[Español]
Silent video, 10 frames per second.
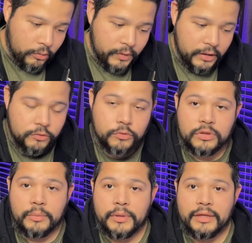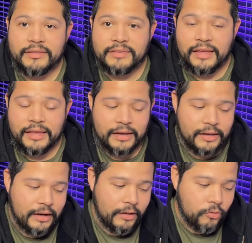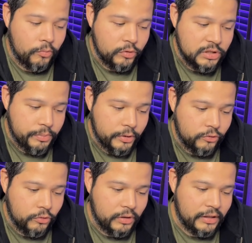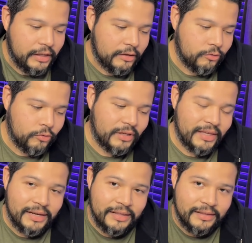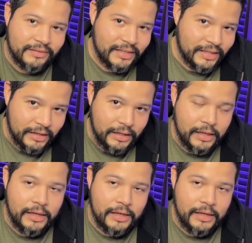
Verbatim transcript: Esto también está generando mucha presión y esto quiere decir